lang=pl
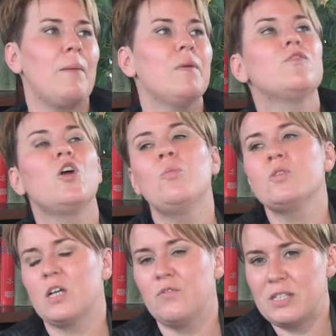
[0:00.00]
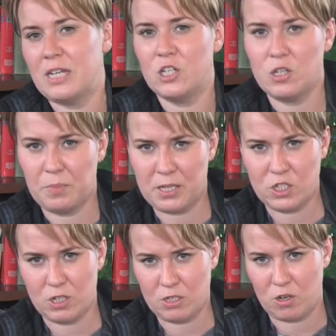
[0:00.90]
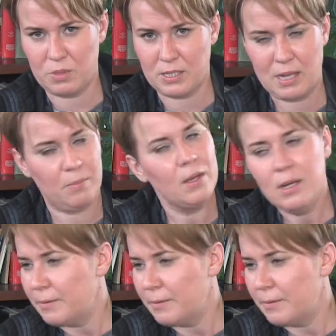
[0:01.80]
a my w domu zachwyceni, że pies się zrobi sam.